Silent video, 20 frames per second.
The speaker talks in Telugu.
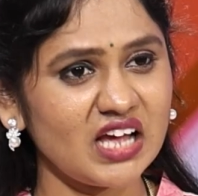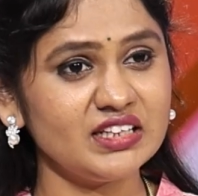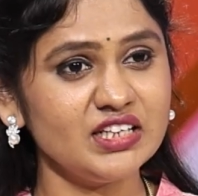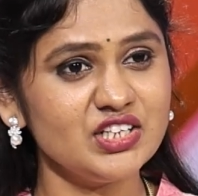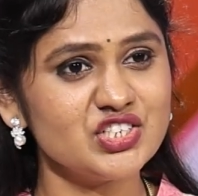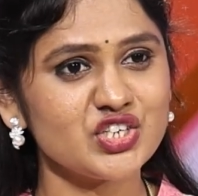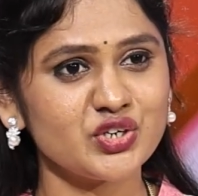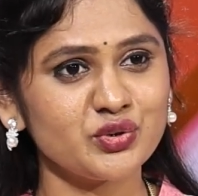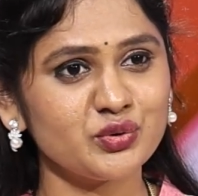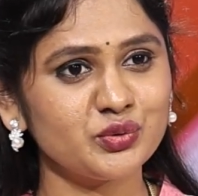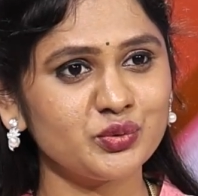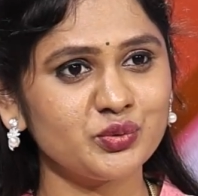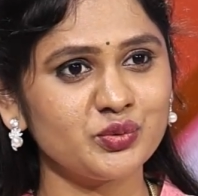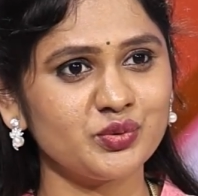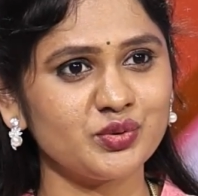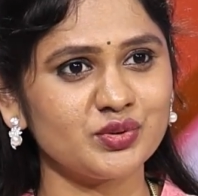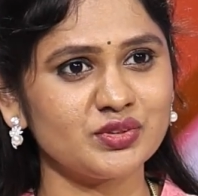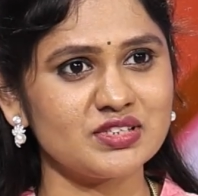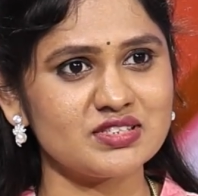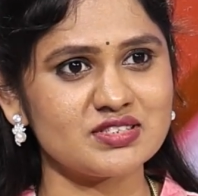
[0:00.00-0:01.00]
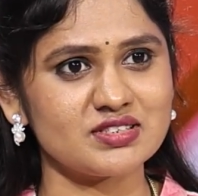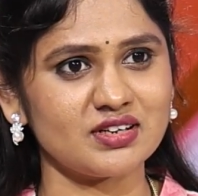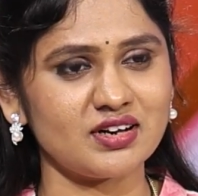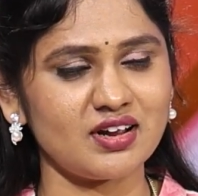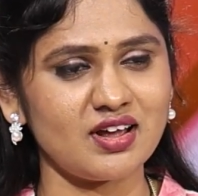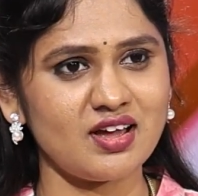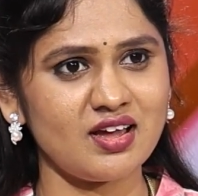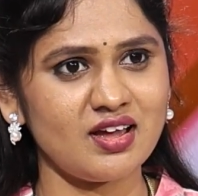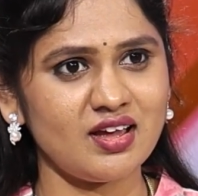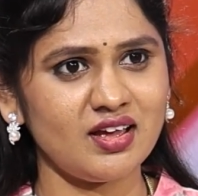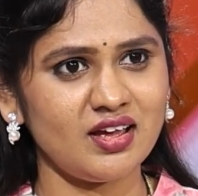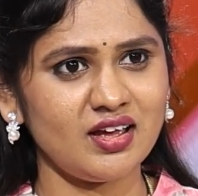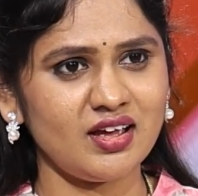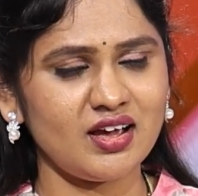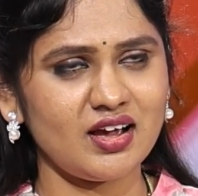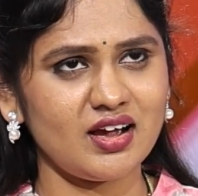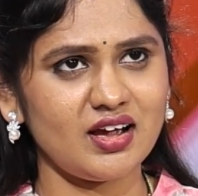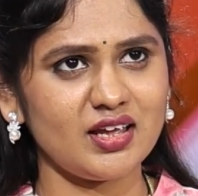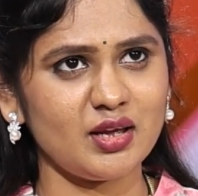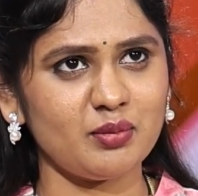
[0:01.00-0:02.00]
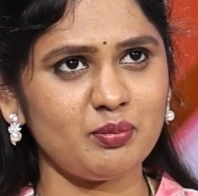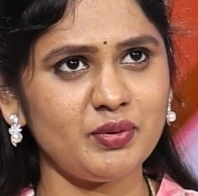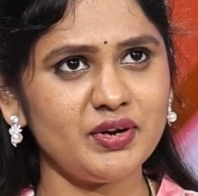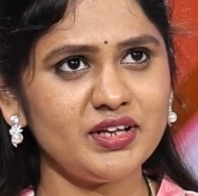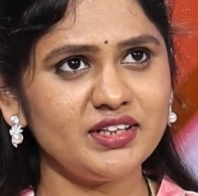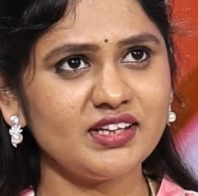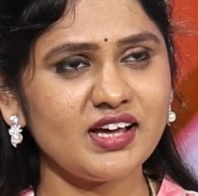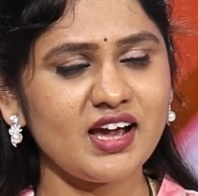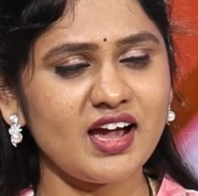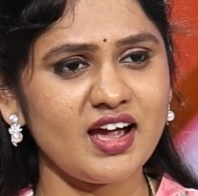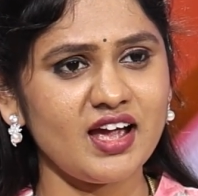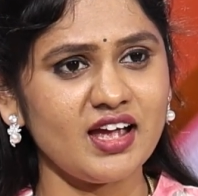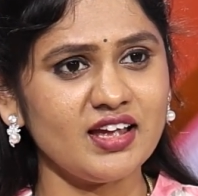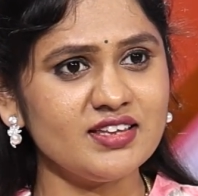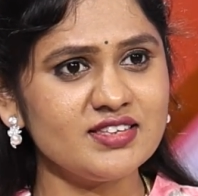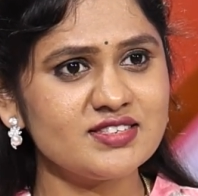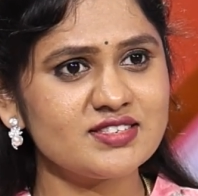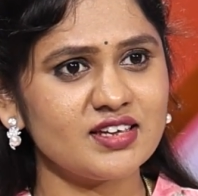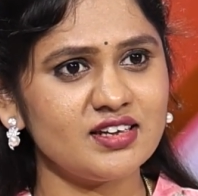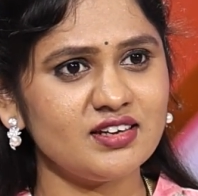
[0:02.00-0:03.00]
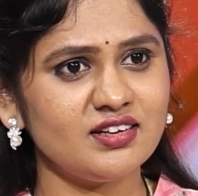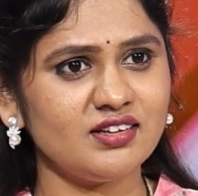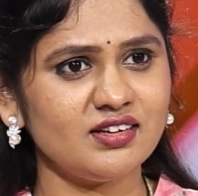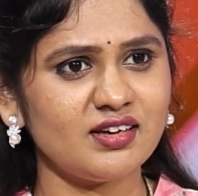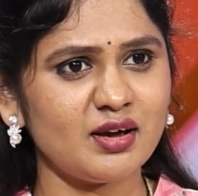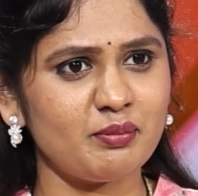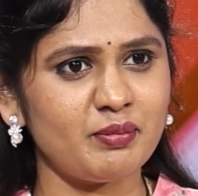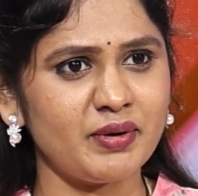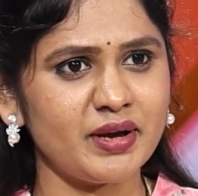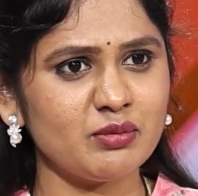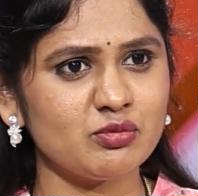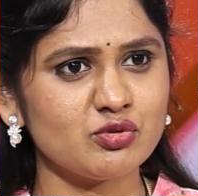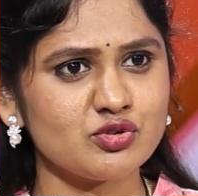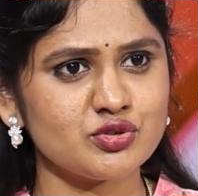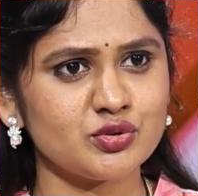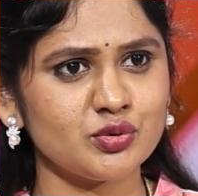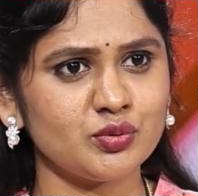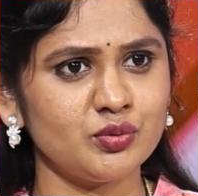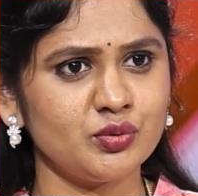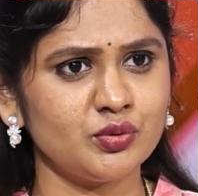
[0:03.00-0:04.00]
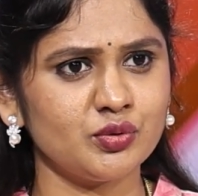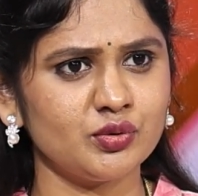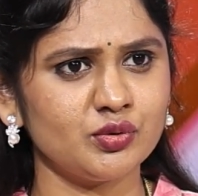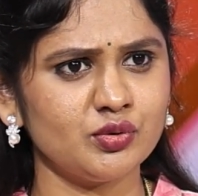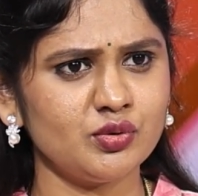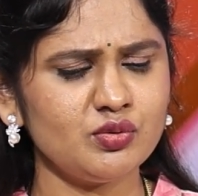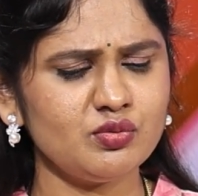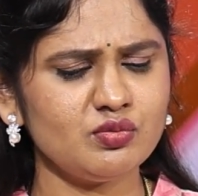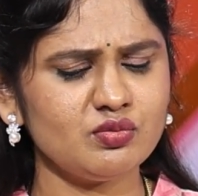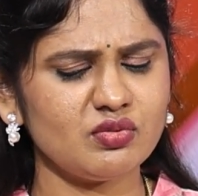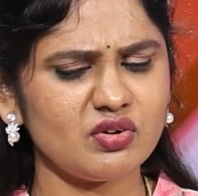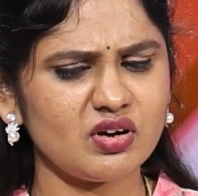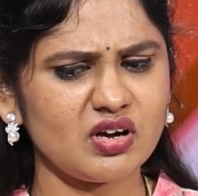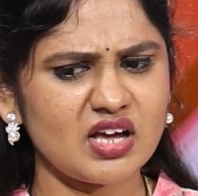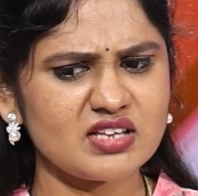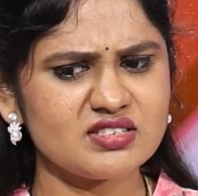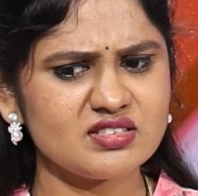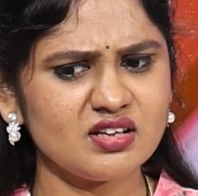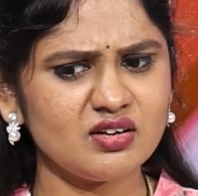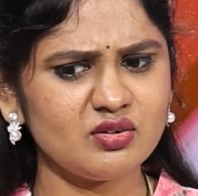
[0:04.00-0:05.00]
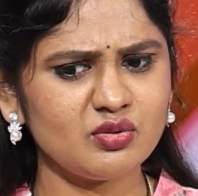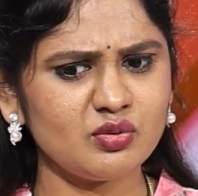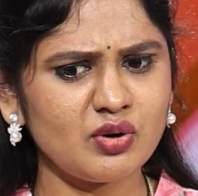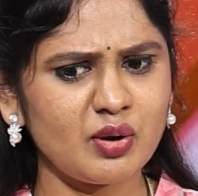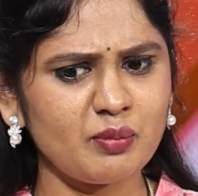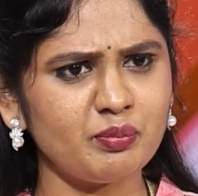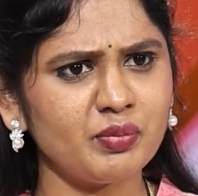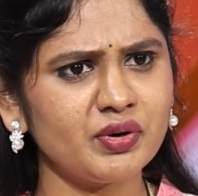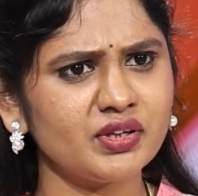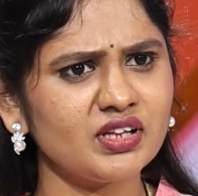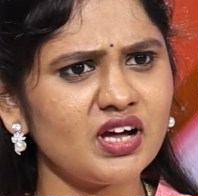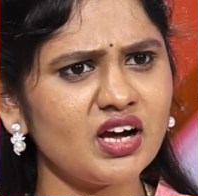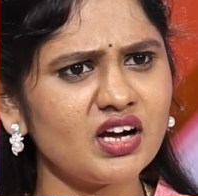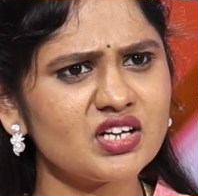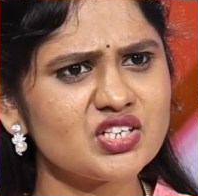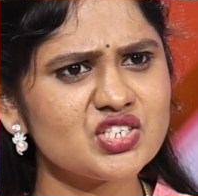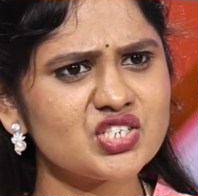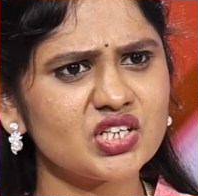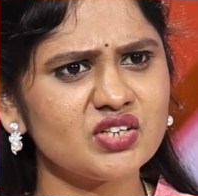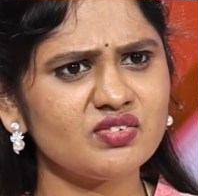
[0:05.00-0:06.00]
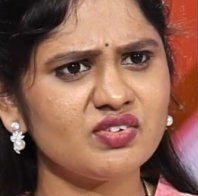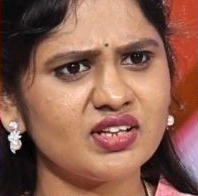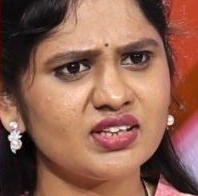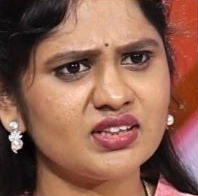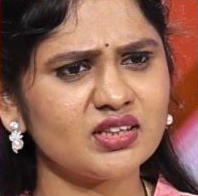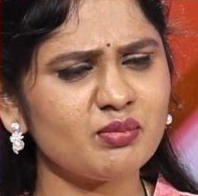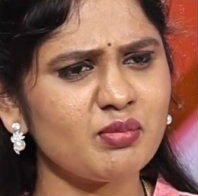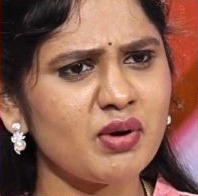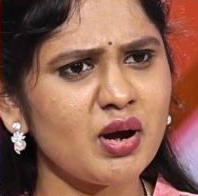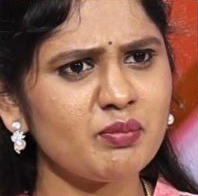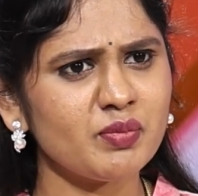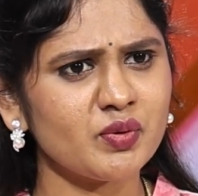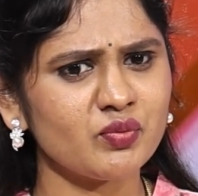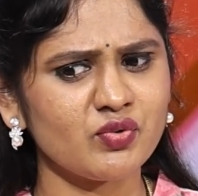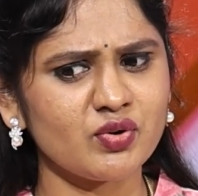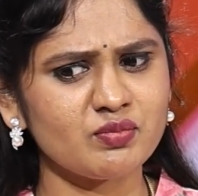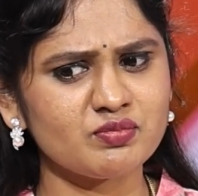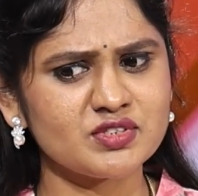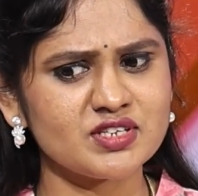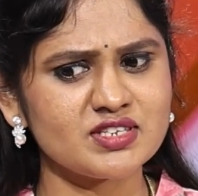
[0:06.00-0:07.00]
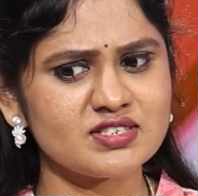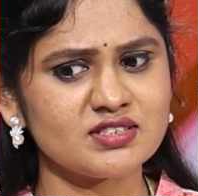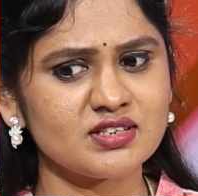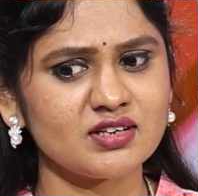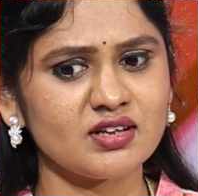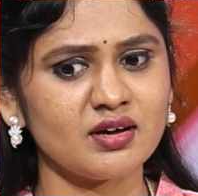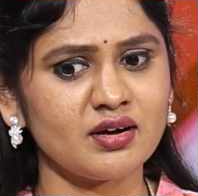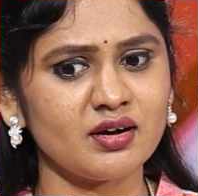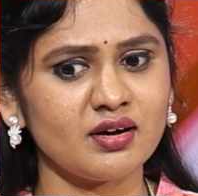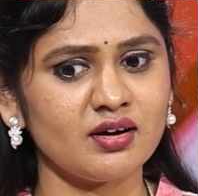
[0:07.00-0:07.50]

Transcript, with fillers: అదే జరుగుతూ ఉంటుంది సార్ ఎప్పుడైతే ఆ యాంగ్జైటీ ఆ భయం వస్తూ ఉంటుందో అసలు అప్పటిదాకా చదివి అంత బాగా పర్ఫామ్ చేసిన